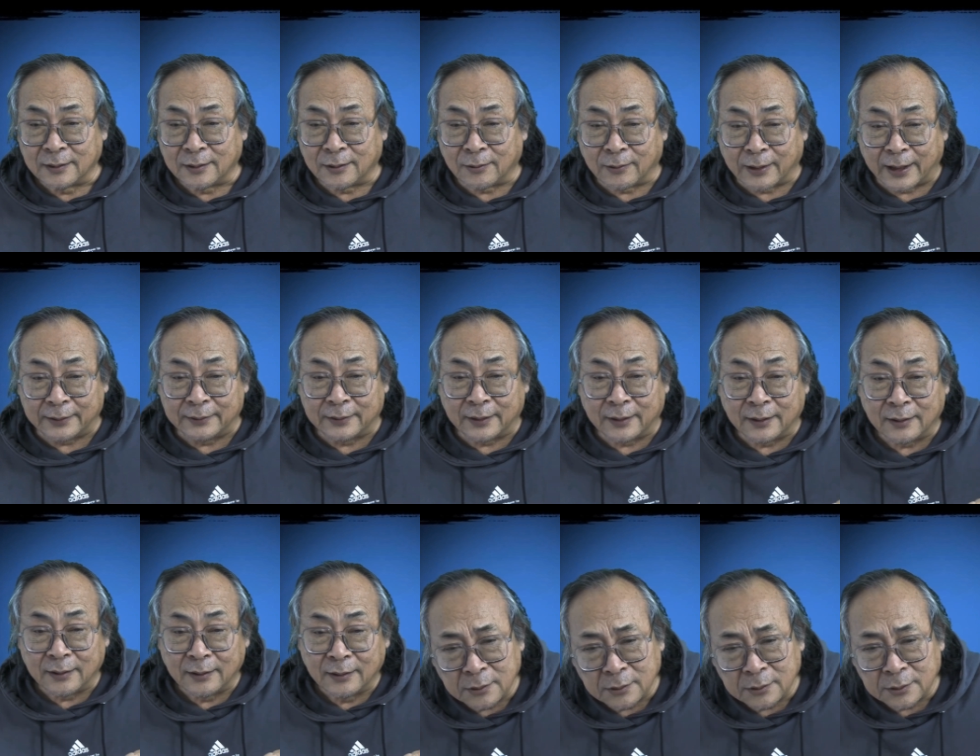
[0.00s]
后来
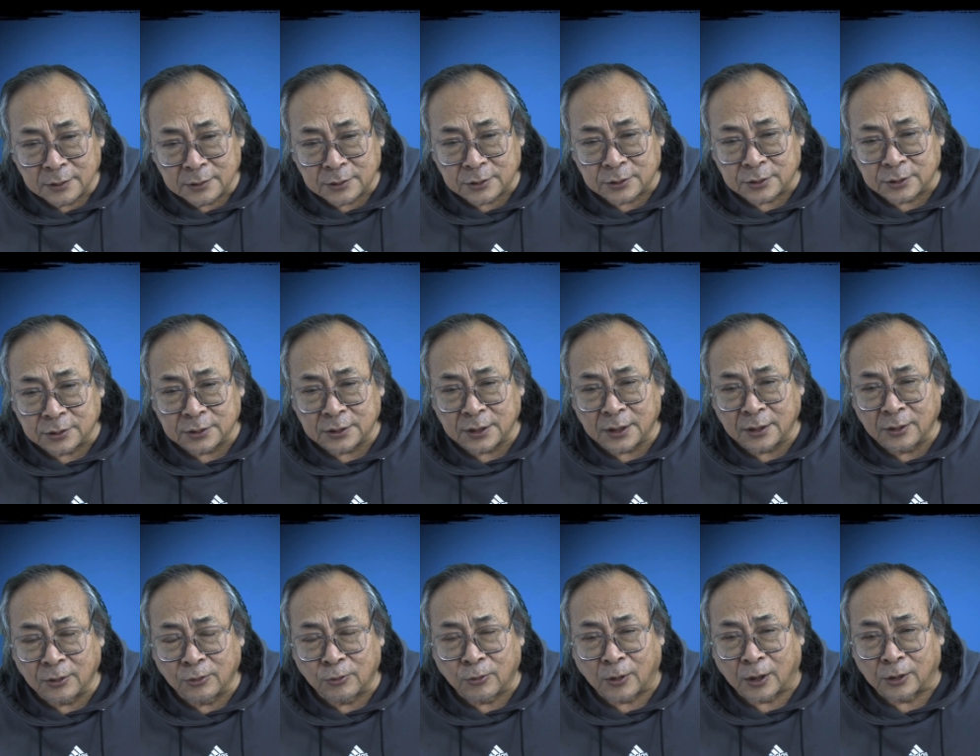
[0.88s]
呢，时
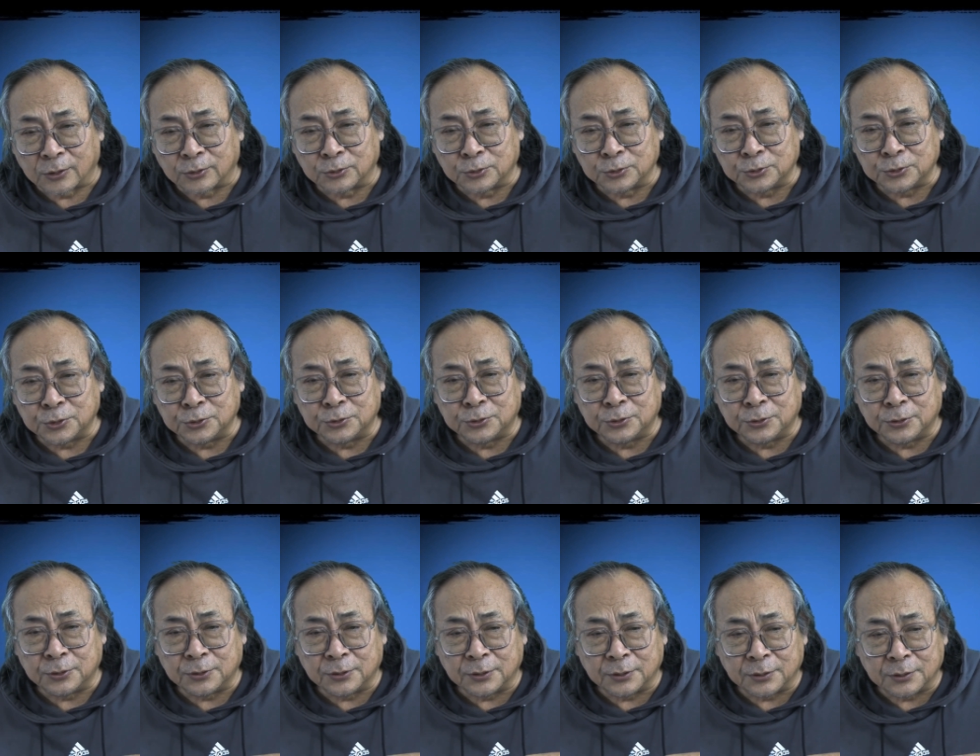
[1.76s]
任广东军
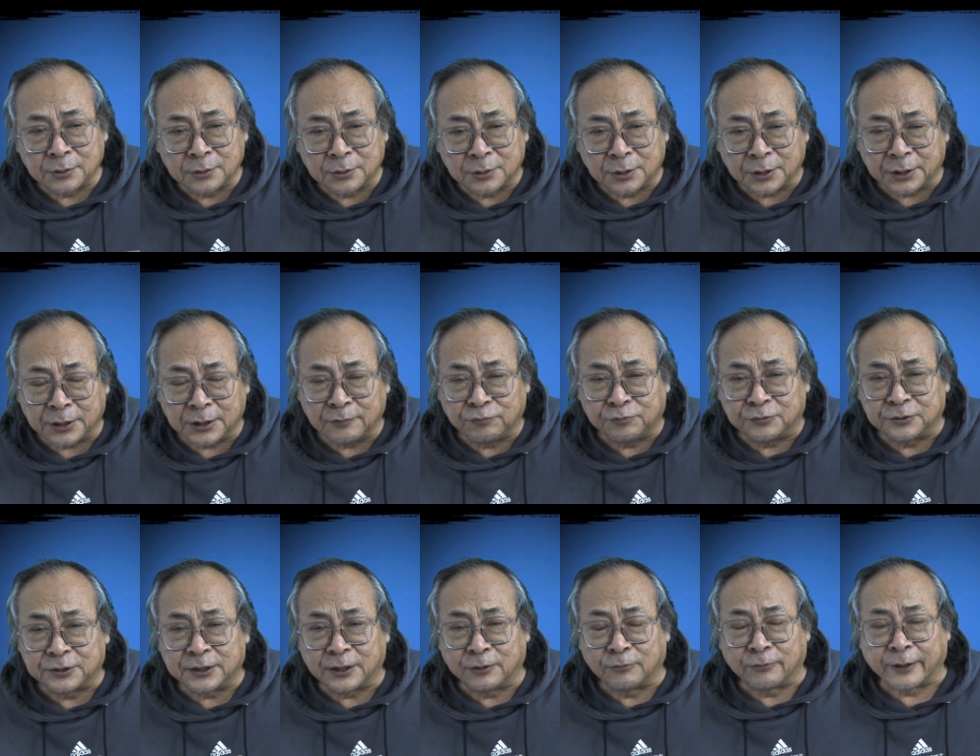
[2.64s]
区第一
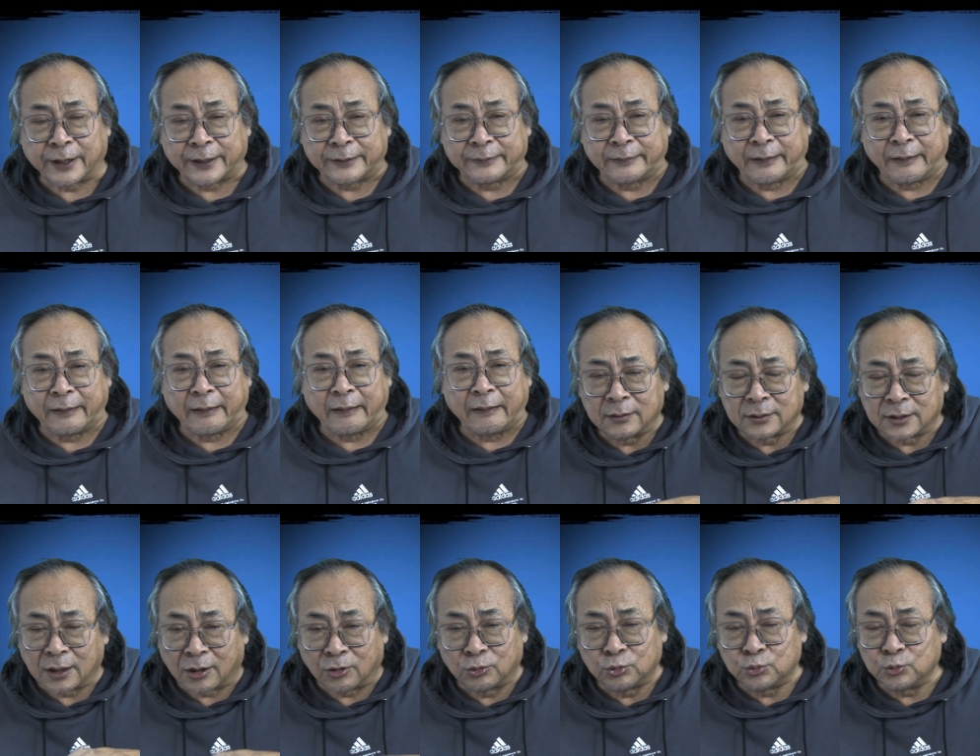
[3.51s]
副政委的
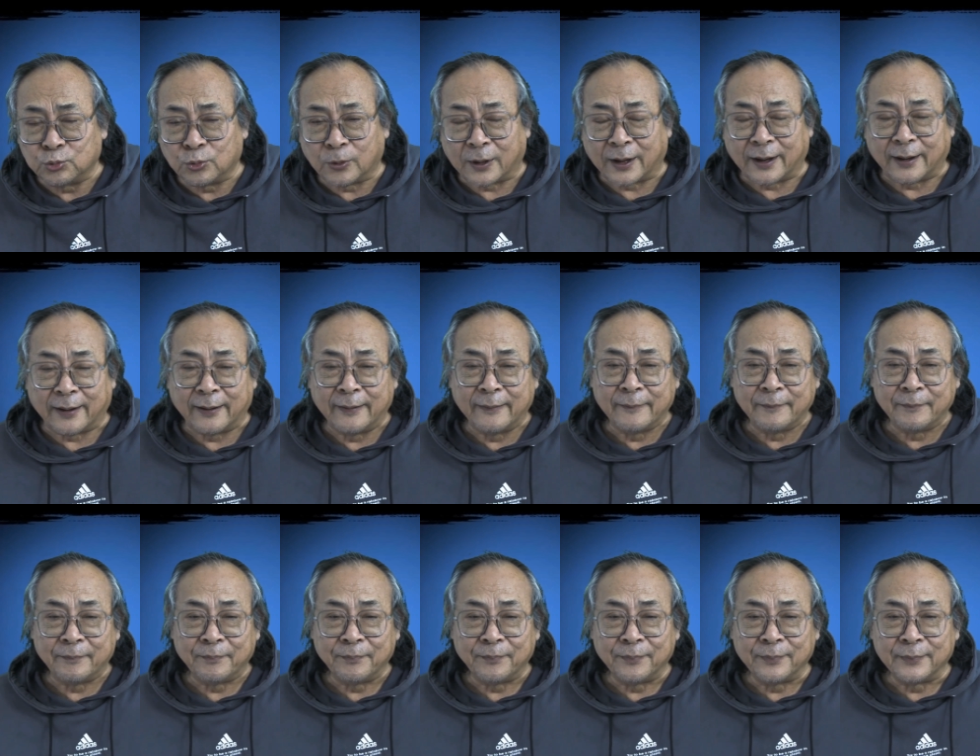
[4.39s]
陶铸啊，
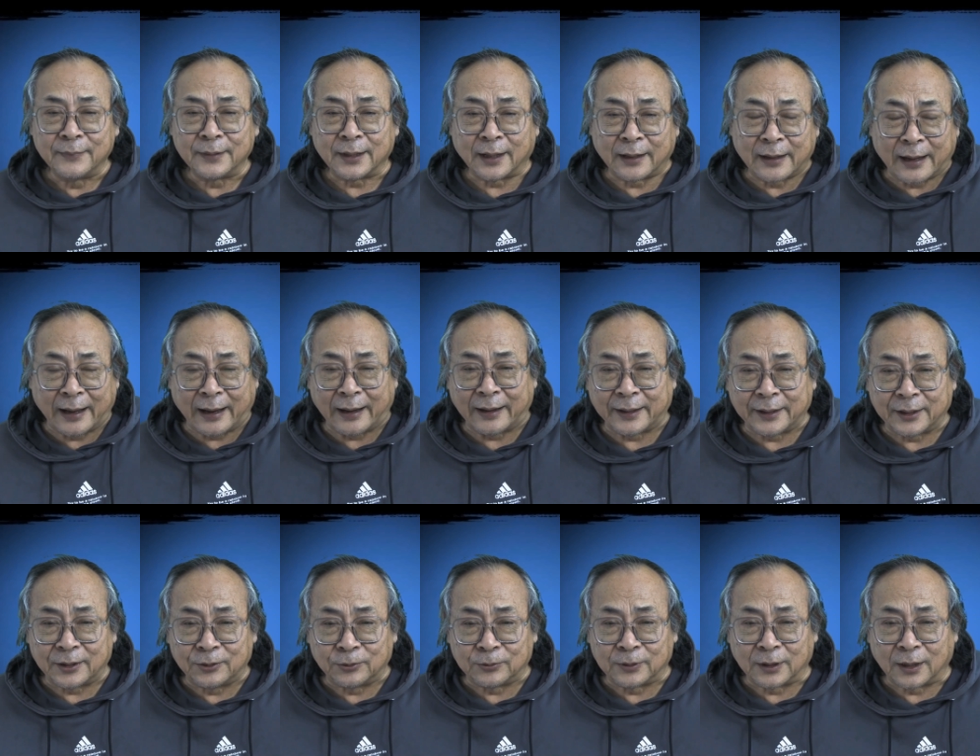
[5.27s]
他看了
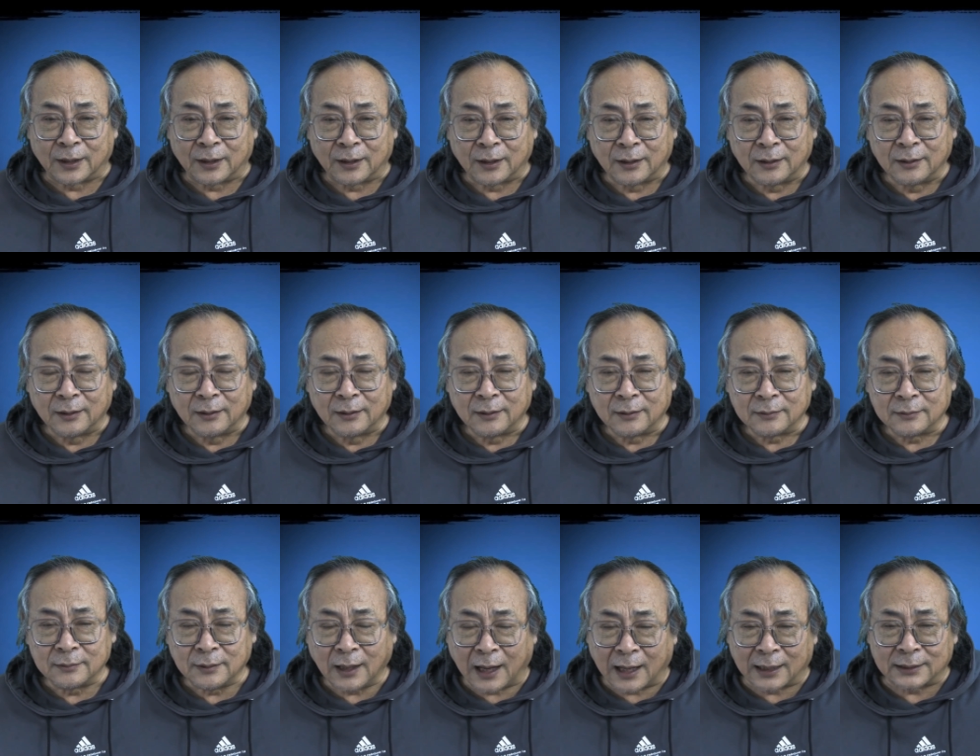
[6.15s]
以后呢，
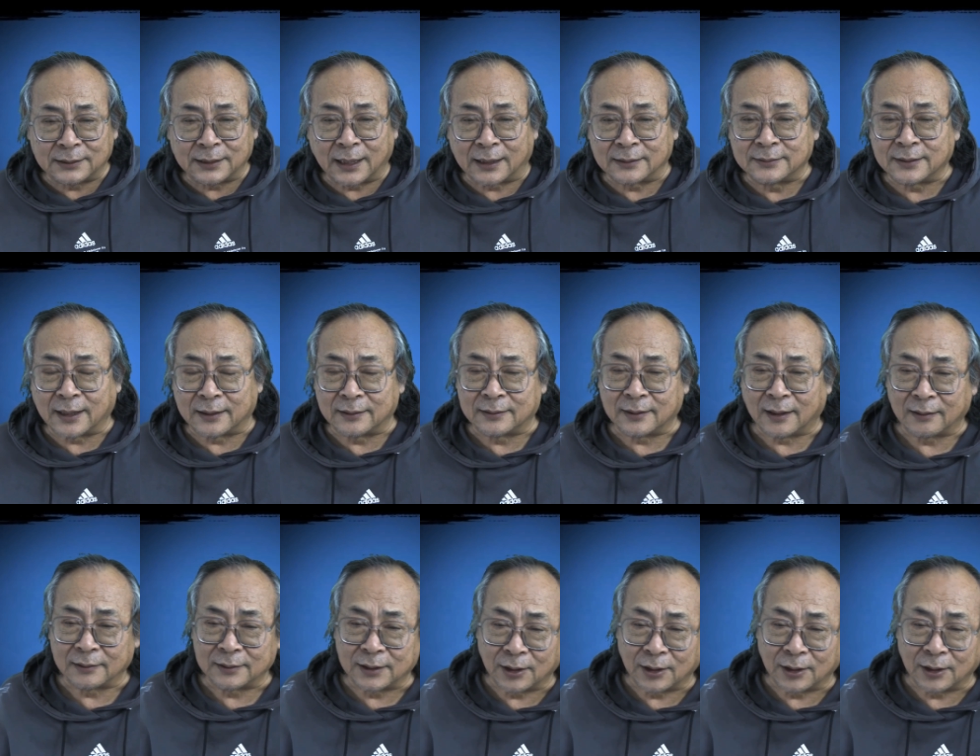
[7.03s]
大加赞赏。